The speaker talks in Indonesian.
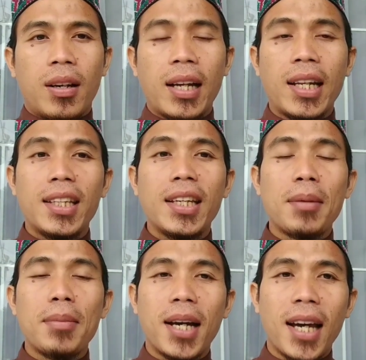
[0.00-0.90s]
Ada
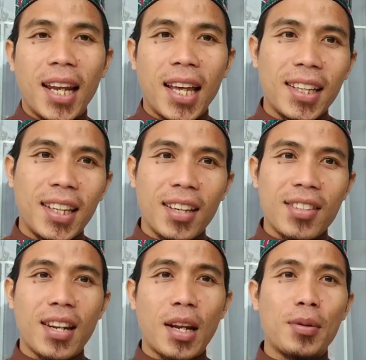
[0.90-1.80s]
tiga bekalan yang
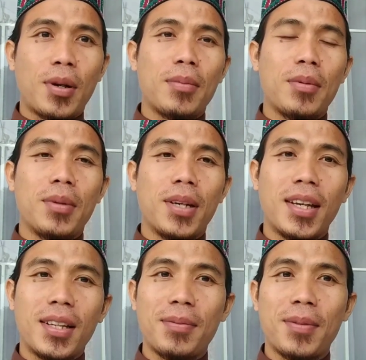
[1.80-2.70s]
selalu kami
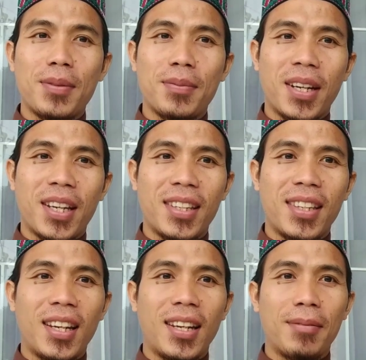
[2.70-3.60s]
berikan kepada mereka
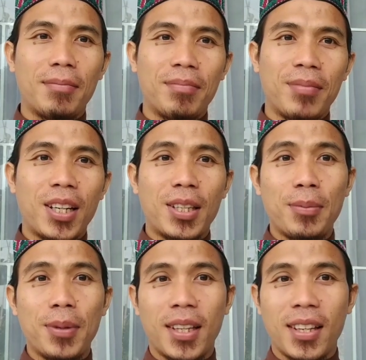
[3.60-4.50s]
dalam
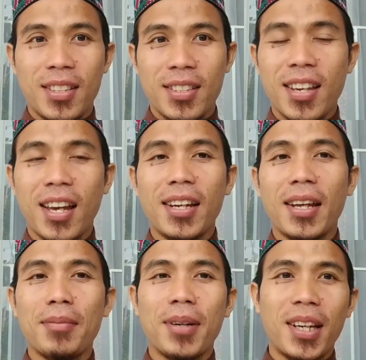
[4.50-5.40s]
aktivitas
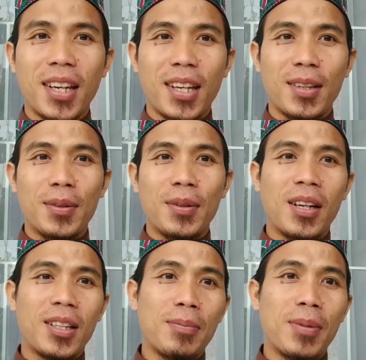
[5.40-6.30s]
keseharian mereka atau
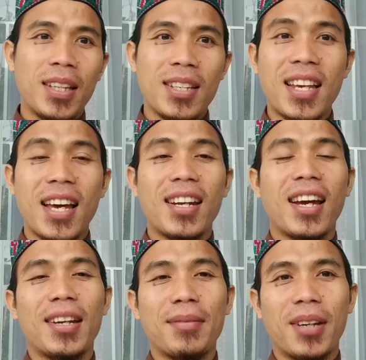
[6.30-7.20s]
aktivitas
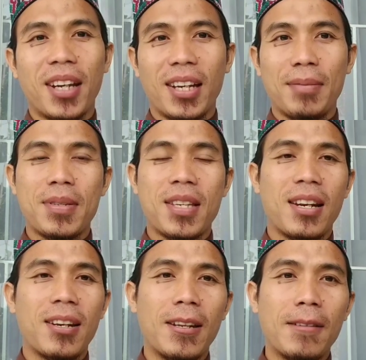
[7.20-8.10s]
sehari-hari mereka di
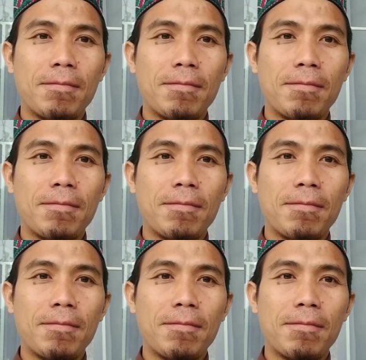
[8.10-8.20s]
pesantren.